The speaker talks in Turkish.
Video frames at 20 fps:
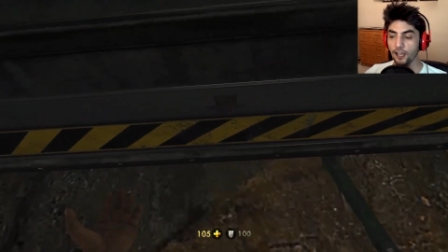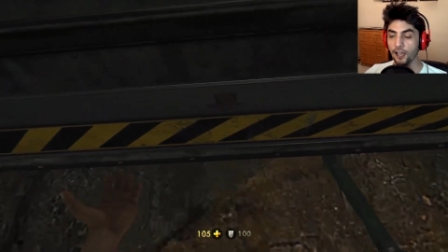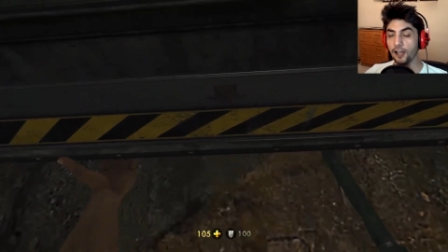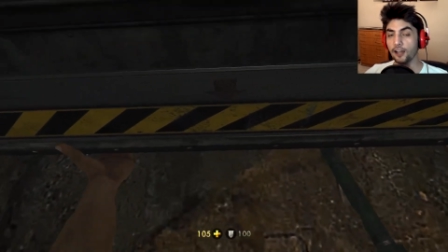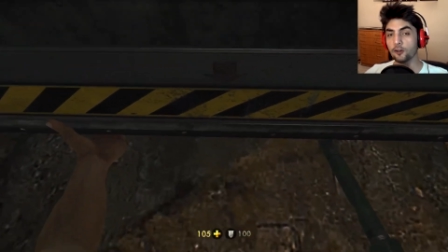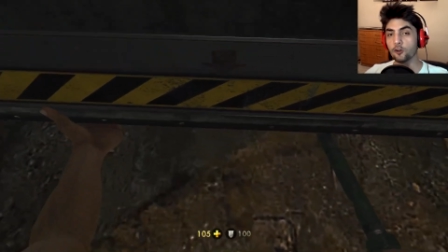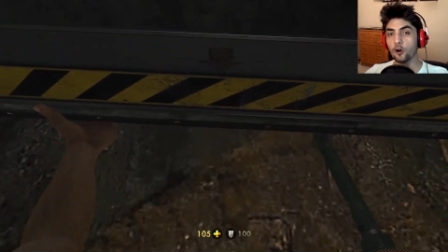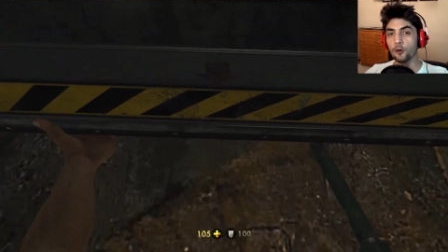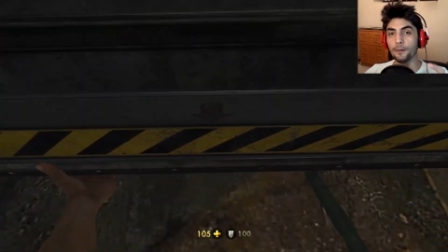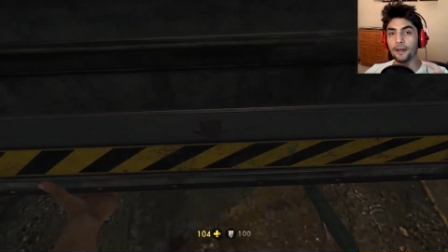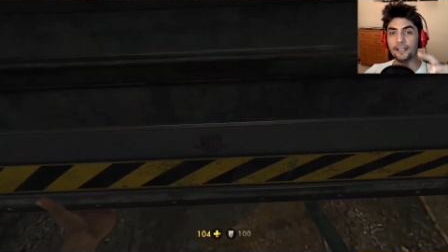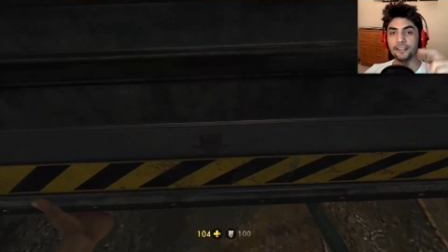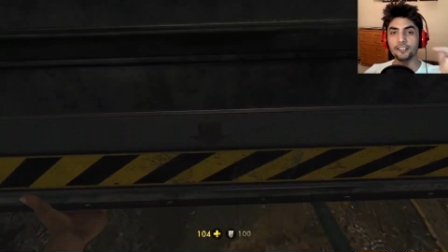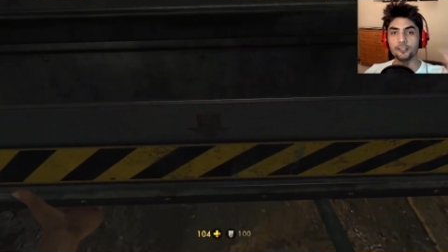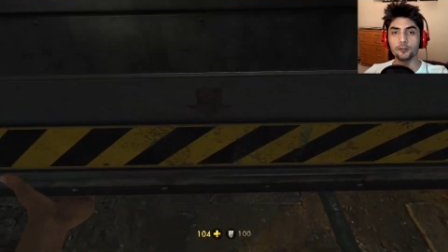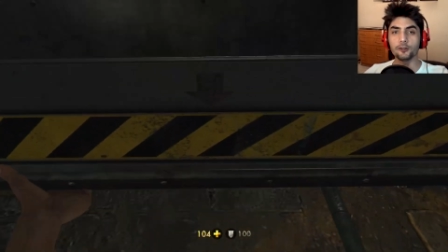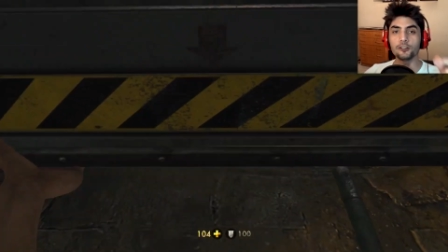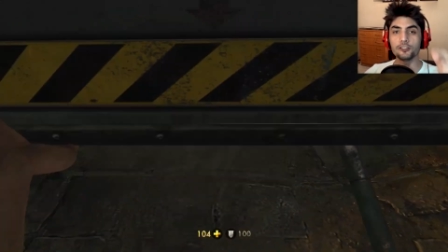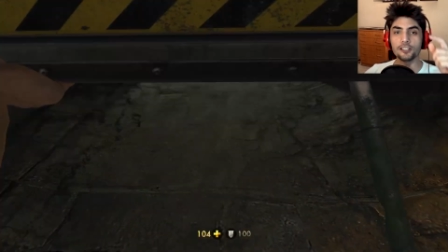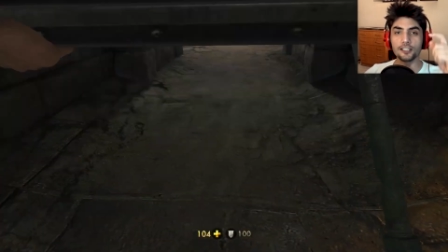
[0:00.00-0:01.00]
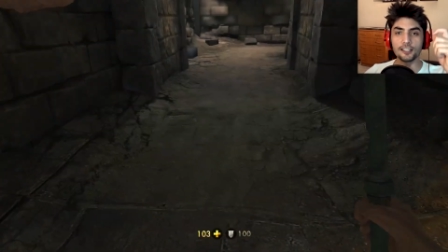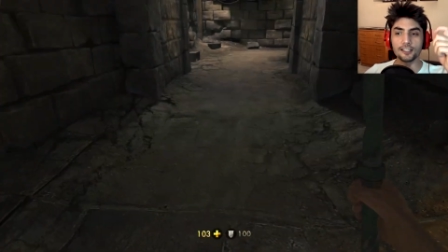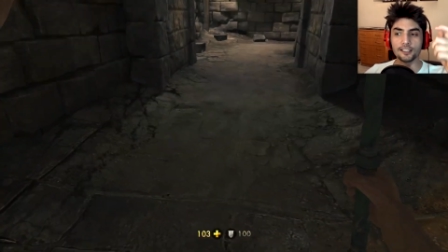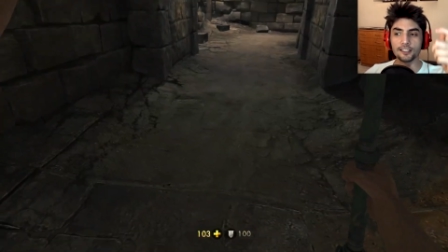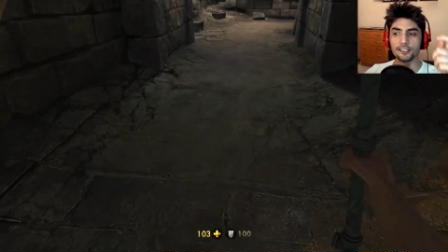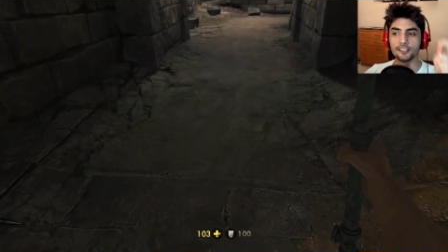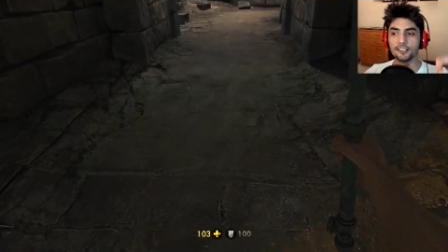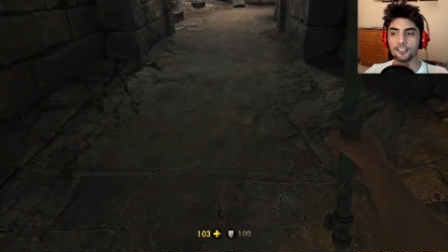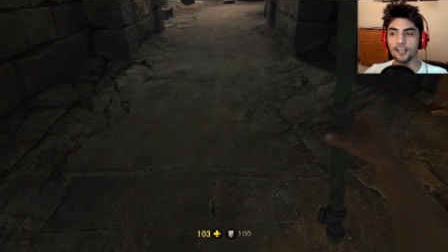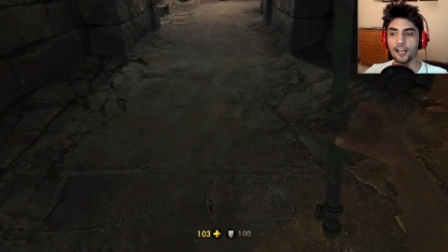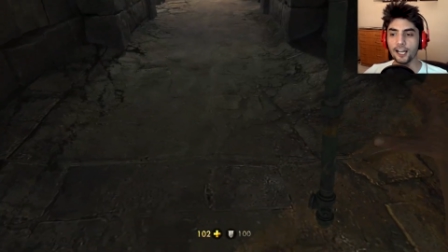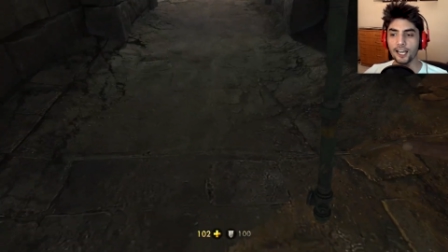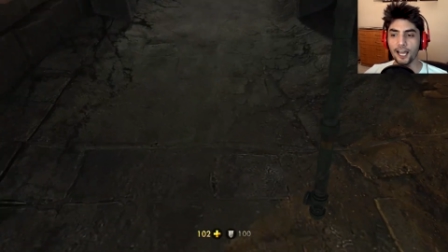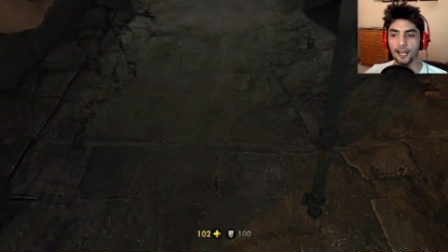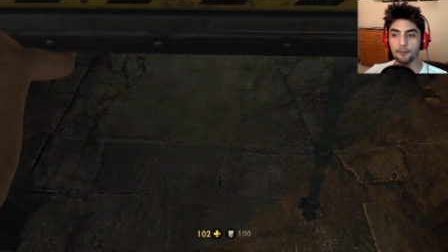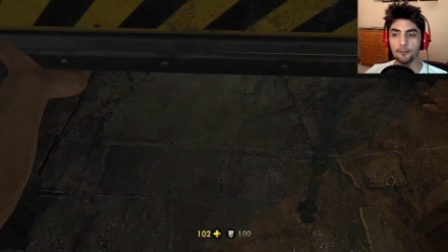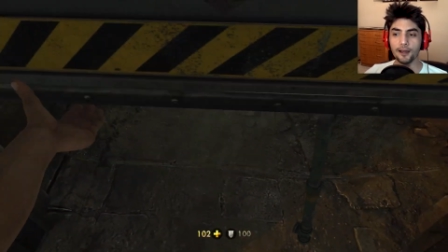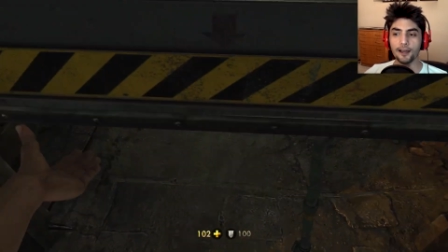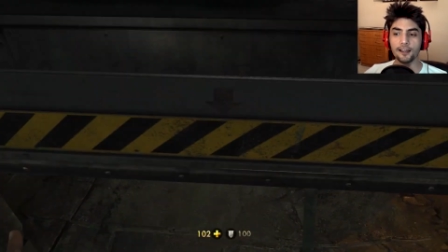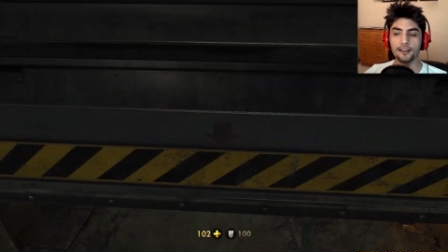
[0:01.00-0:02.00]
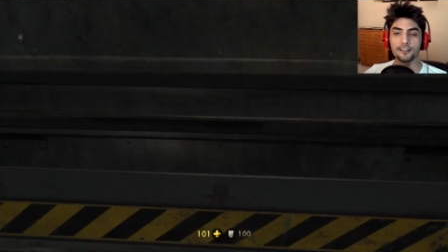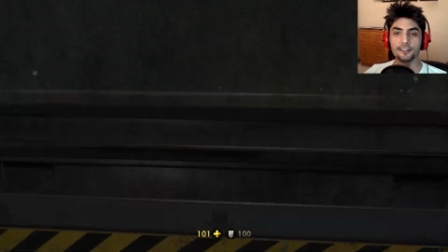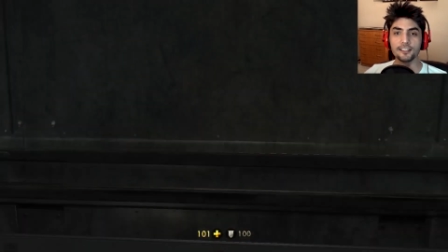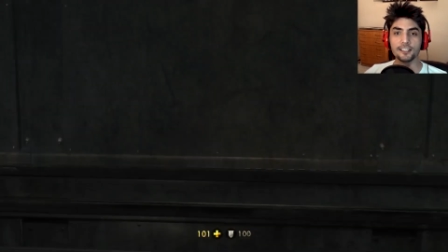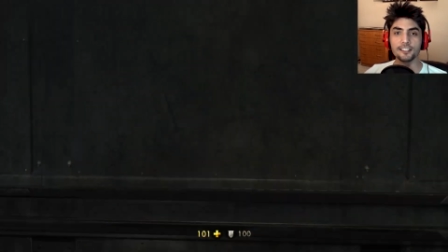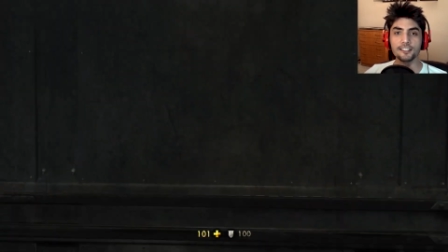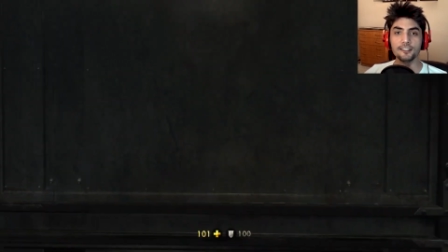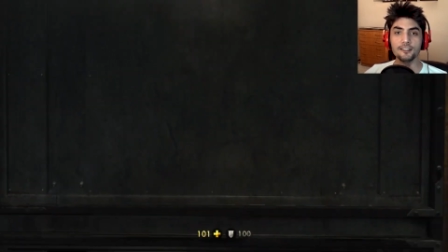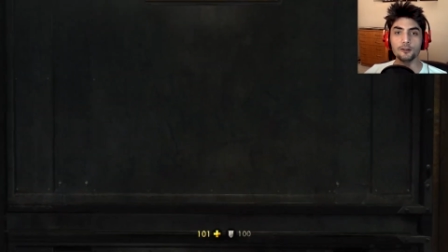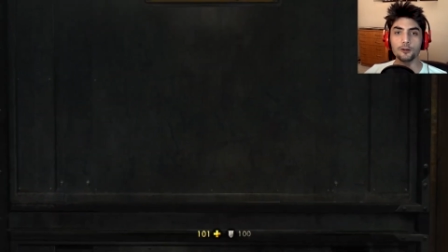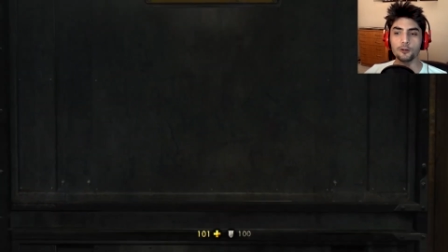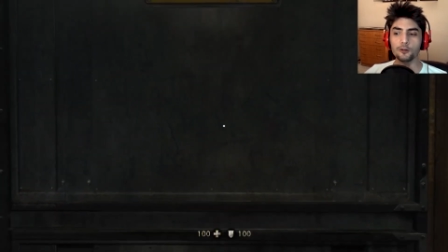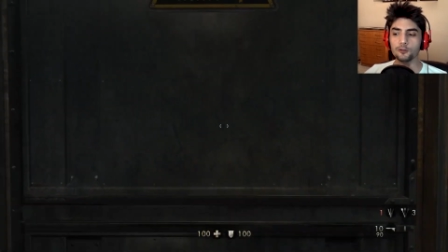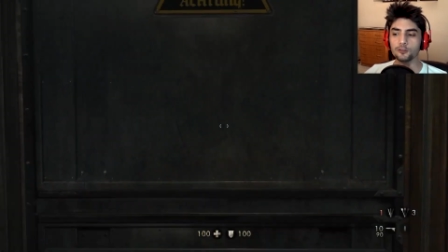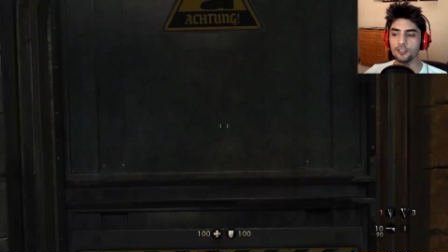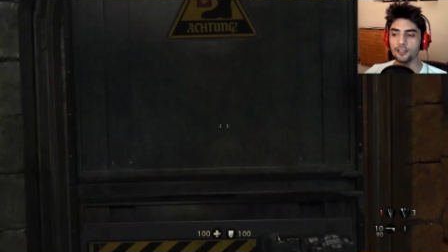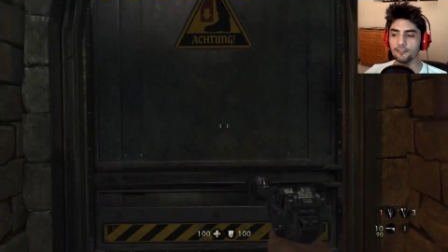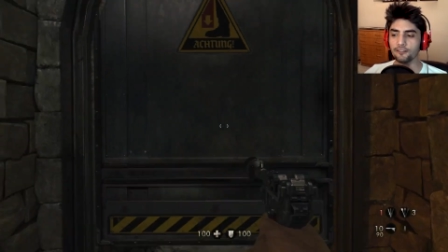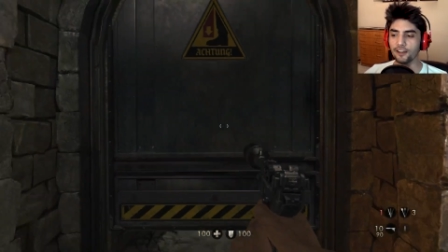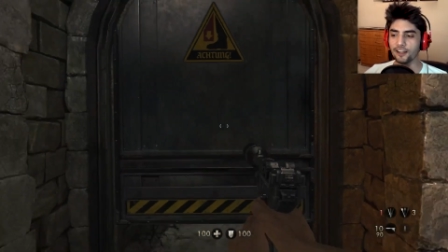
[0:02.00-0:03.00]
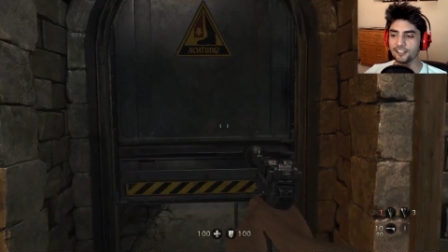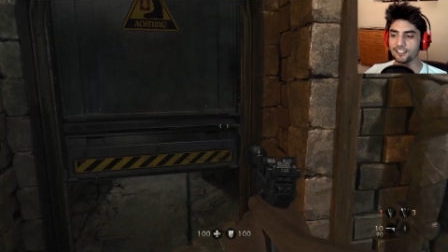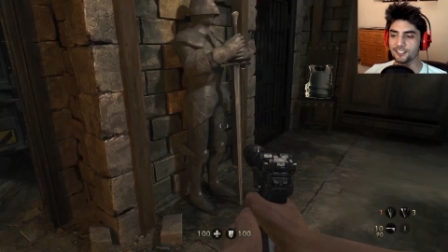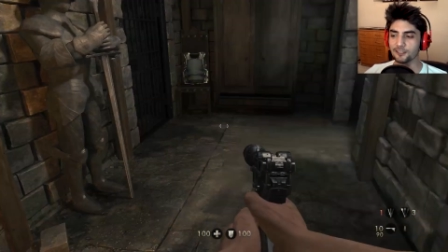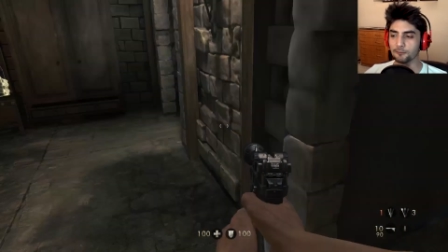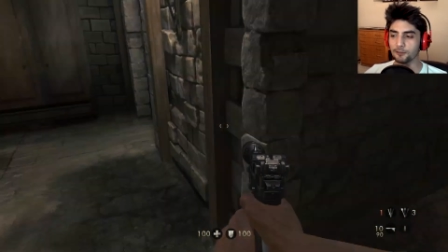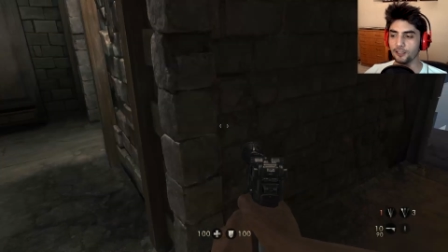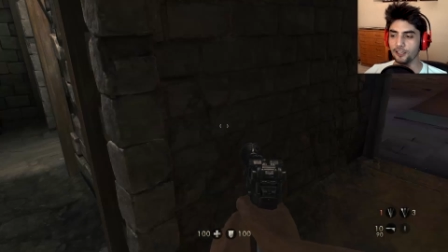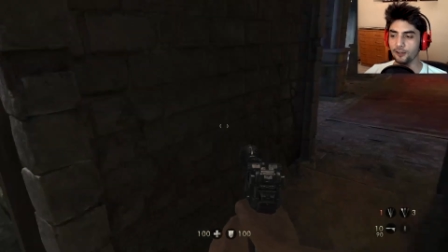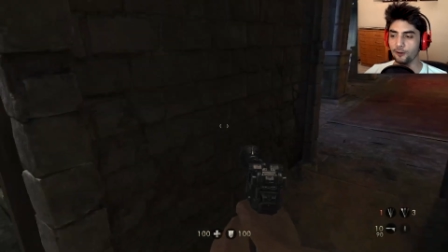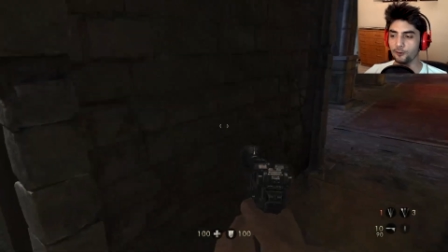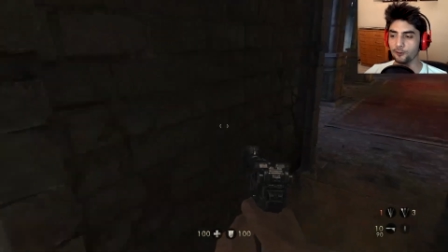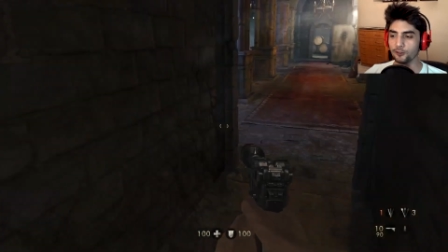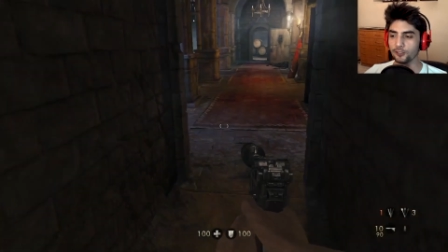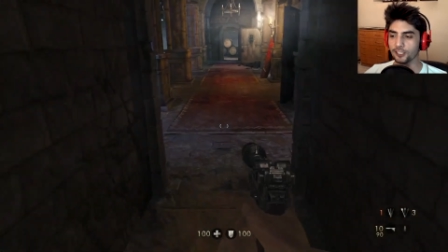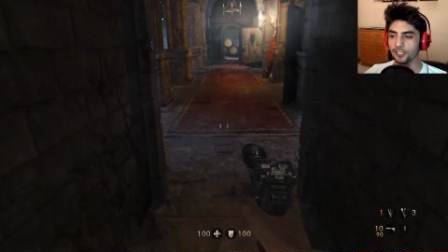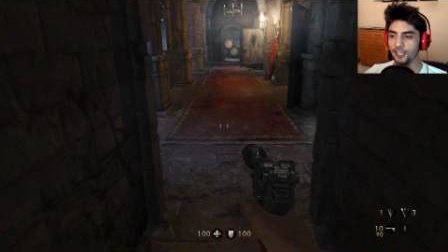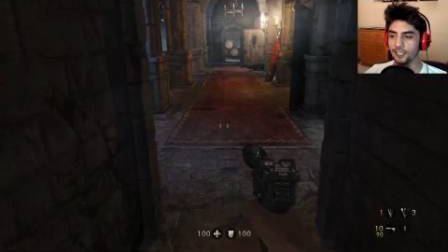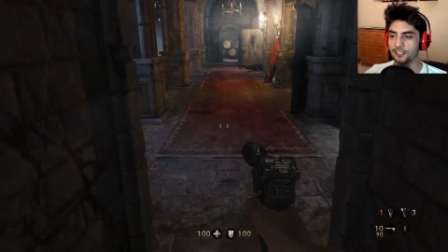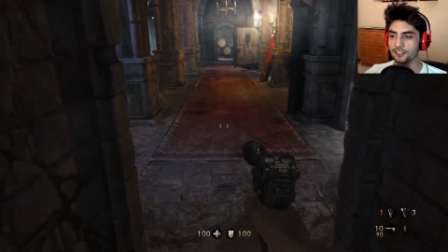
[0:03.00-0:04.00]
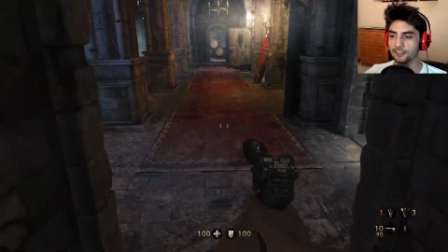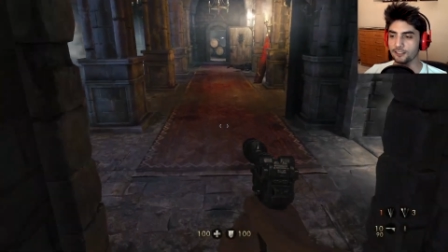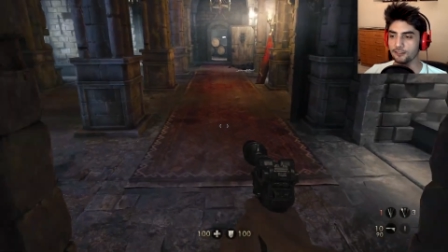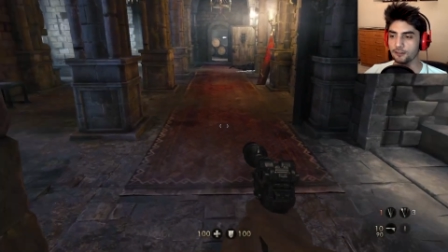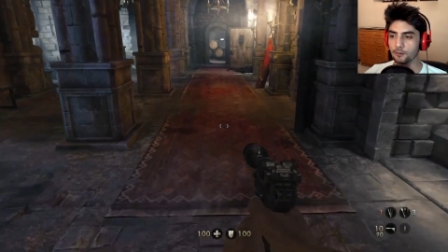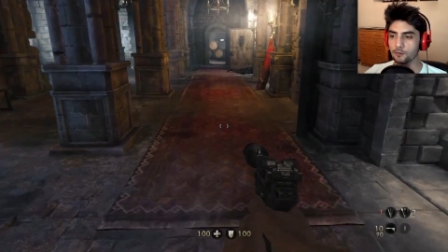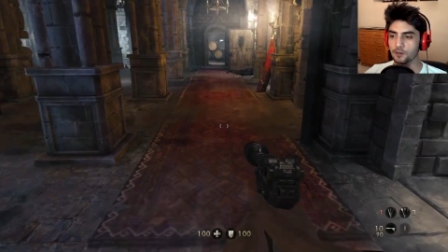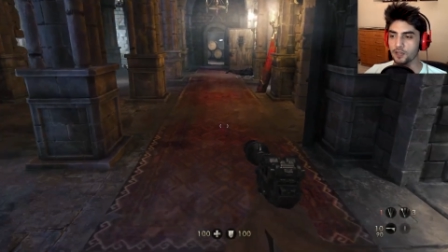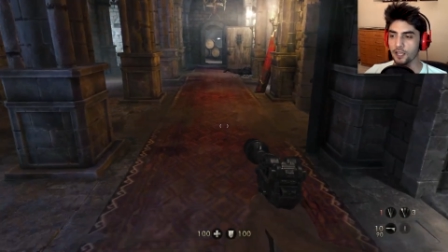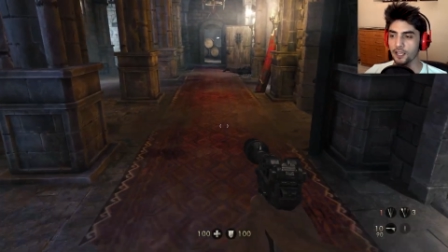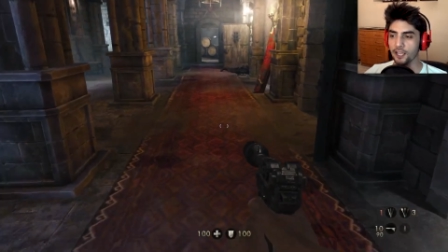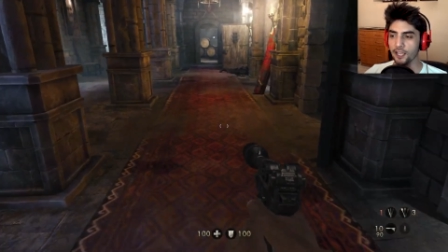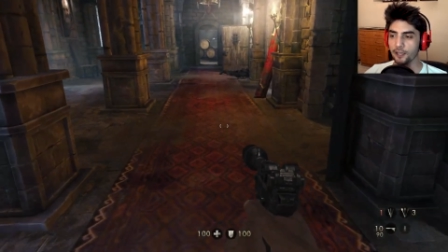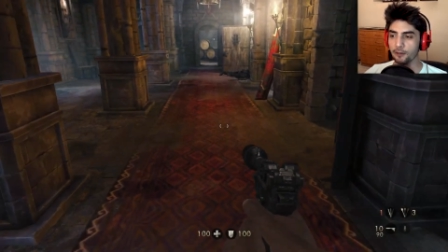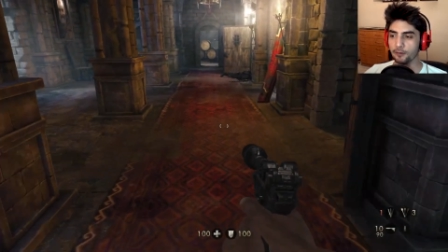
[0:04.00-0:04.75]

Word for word: Ha Commander orada alarm halindeydi de o yüzden verdi. Şimdi oyundaki en sevdiğim şey.